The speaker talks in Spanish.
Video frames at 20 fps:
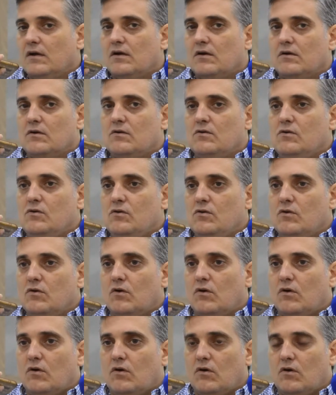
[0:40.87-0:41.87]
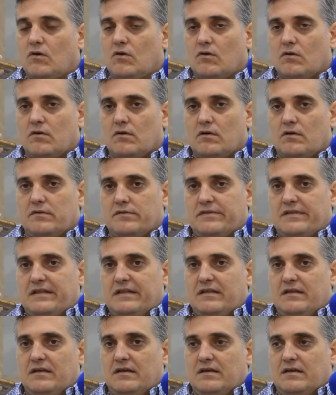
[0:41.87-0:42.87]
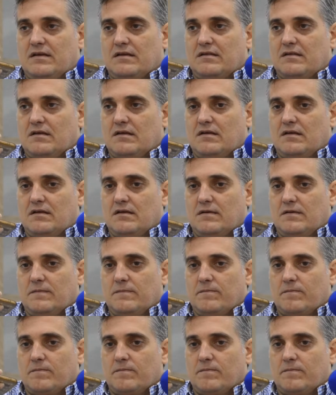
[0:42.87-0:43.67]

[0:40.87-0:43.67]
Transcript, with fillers: no... Eh, eh,